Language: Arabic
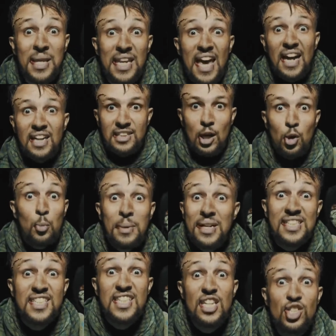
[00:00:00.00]
ملياردير
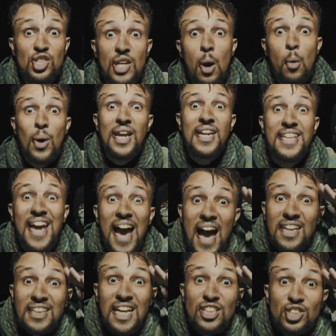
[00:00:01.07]
وما ننساش
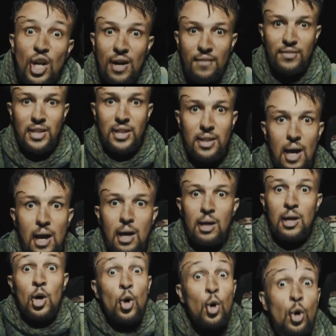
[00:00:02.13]
الزواليه هذا شرف ليا
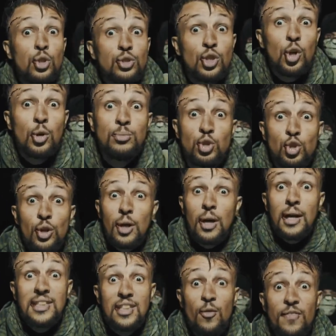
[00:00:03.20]
قلت لهم هذا
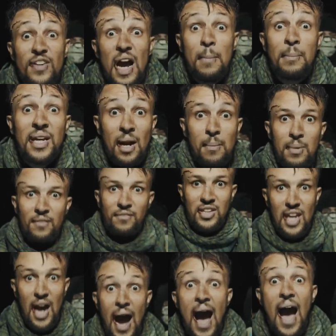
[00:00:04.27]
خدعكم في كاميرا
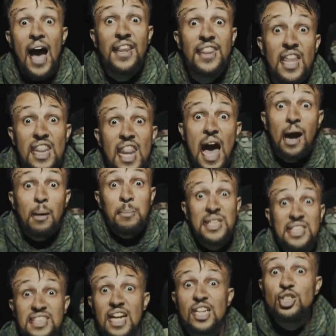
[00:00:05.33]
مخفيه انا نلحق
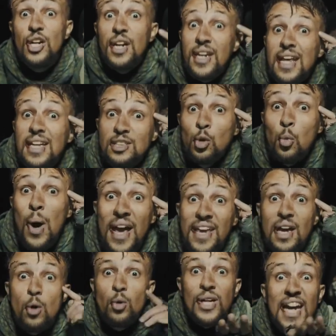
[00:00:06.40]
ميساج للناس
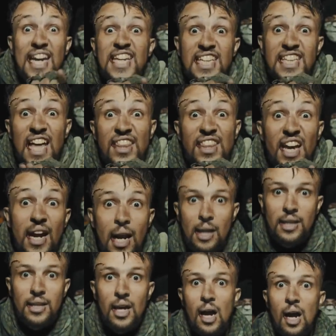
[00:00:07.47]
الواعيه ونخليك تهدر
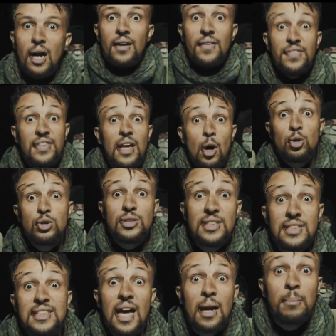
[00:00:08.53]
عليا انت
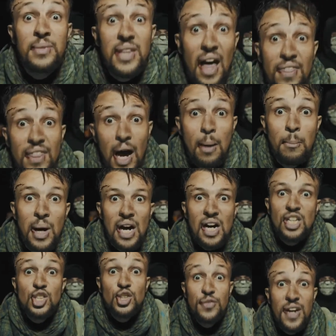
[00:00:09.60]
رجعت لنا رمضان غابه
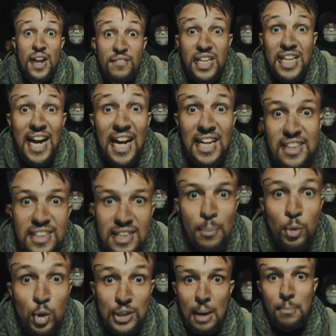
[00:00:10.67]
شفنا فيك الداب
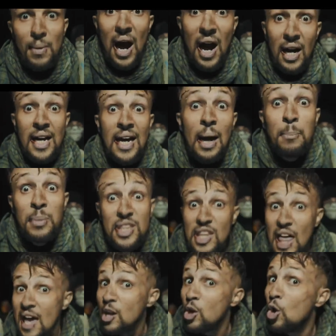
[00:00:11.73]
والدابه حبيت
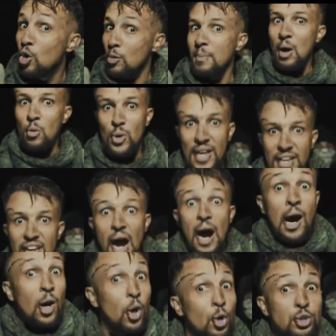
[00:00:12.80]
تنحي الحرمه
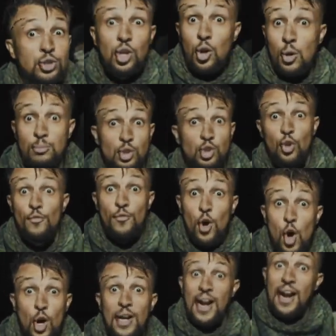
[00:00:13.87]
والحياه قلت لهم
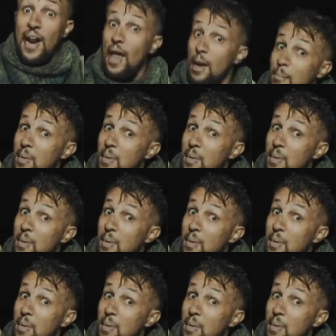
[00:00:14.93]
شوفوه راه راح